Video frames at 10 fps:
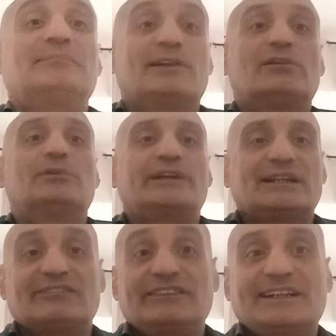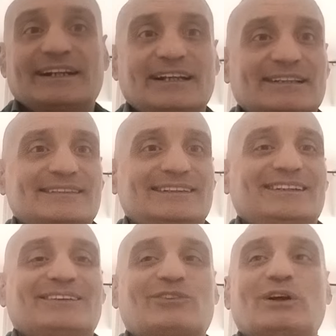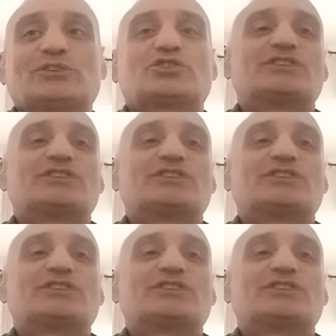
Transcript: però poi alla fine ragazzi, quando